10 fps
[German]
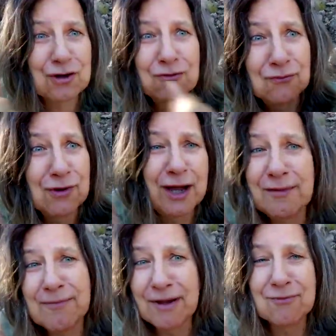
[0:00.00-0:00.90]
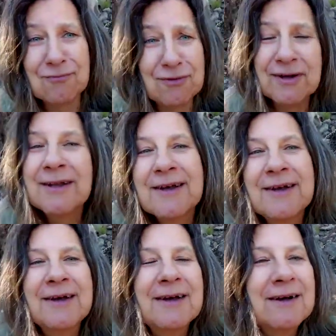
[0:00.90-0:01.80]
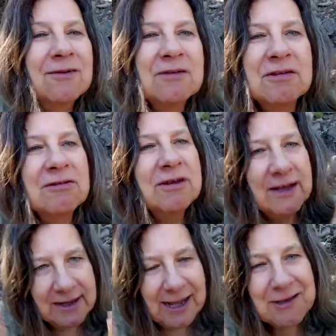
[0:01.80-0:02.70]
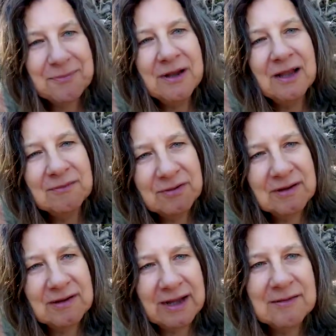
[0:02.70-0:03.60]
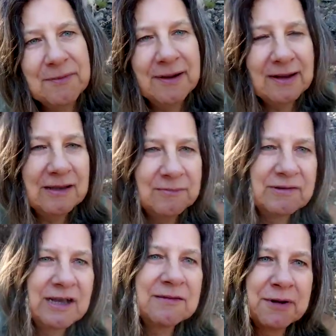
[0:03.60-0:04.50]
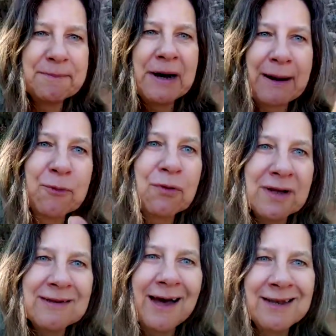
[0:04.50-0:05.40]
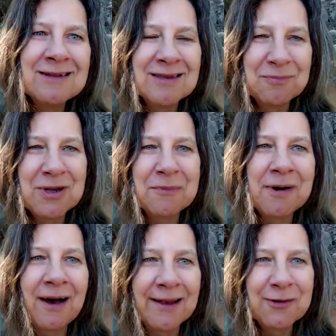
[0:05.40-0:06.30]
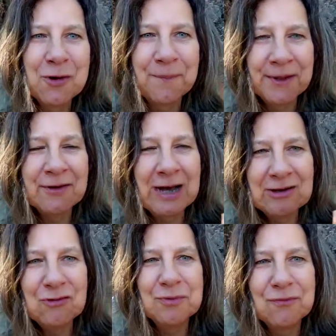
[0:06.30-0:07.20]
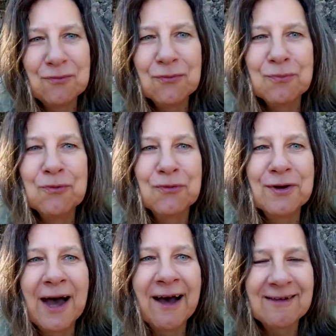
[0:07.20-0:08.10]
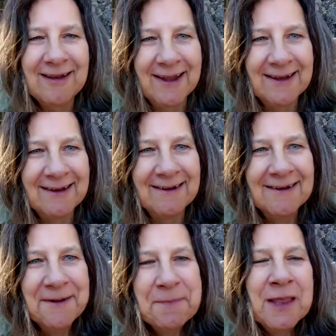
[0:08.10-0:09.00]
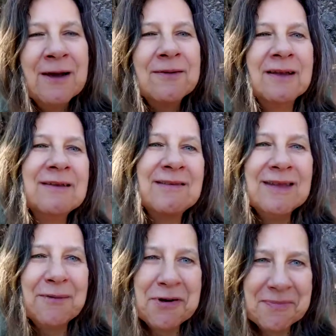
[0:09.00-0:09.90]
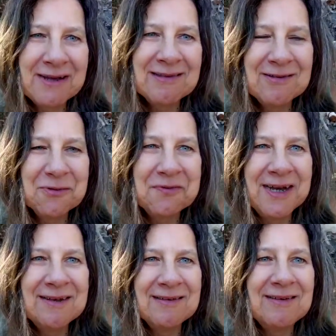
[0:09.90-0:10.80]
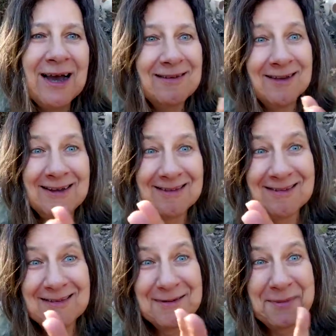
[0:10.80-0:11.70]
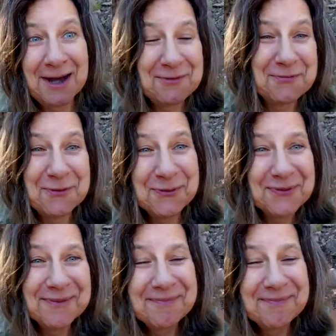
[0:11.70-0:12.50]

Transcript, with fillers: kriegst du keinen mehr und so. Und ich so, nee, nee, lass mal, lass mich dann erstmal, lass mich erstmal ein paar Monate an den September rankommen, dann kann ich über Flugbuchen nachdenken. Dann ist sie aber meistens so weit, dass sie hat ja jetzt ein Smartphone